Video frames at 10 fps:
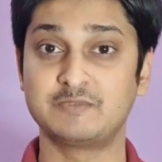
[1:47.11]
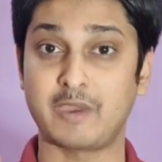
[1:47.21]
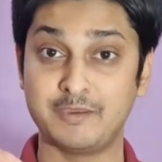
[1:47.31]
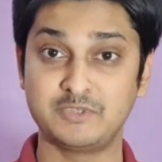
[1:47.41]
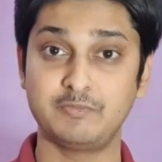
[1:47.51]

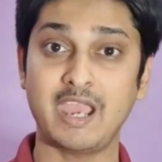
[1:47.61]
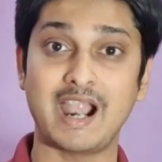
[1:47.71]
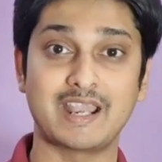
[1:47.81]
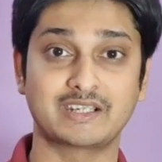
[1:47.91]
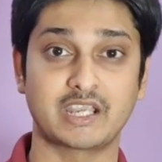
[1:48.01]
ফাইভ জিবি
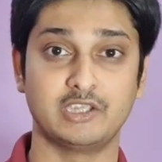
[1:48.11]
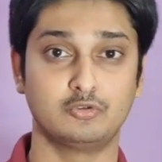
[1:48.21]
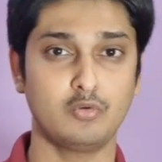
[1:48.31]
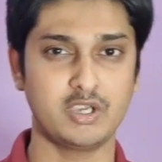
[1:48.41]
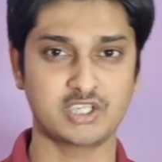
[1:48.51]
আর একটা
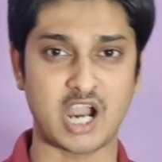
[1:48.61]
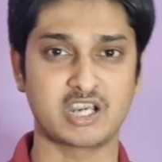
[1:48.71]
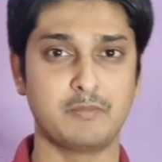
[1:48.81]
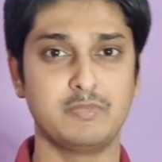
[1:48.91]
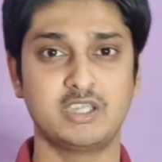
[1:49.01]
কিন্তু এই ষাট
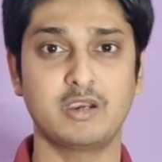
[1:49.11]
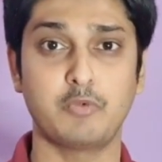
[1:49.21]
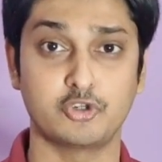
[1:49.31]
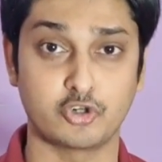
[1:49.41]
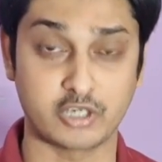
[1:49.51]
এমবি থেকে
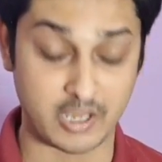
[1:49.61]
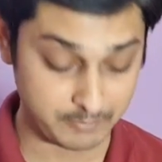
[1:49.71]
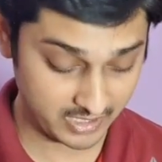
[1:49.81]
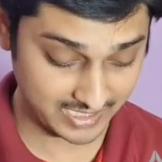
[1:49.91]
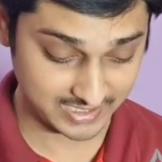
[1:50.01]
পঁয়ষট্টি
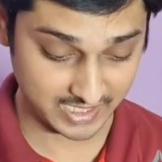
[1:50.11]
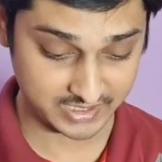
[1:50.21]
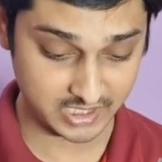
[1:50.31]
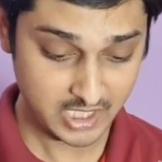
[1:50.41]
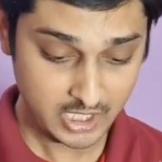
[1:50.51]
এমবির কাছাকাছি